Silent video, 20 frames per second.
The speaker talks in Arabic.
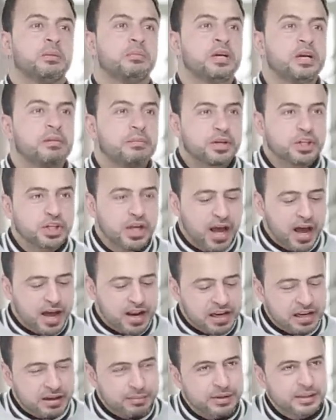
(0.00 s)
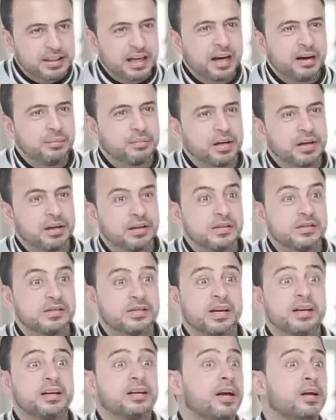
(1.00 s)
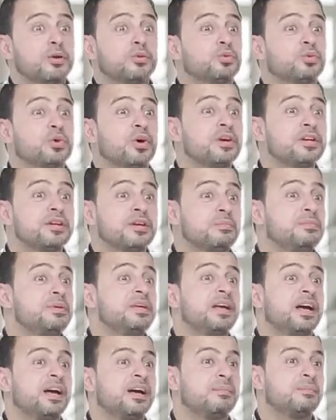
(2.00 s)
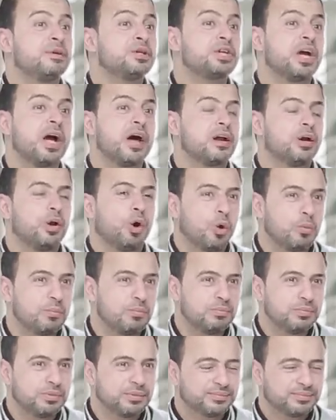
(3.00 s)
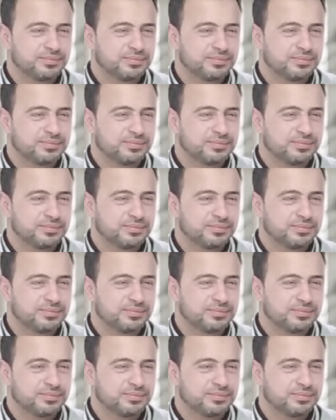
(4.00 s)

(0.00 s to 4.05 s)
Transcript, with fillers: من المشاعر اللي بتحمل الإنسان كأنه طاير بيها مشاعر الحب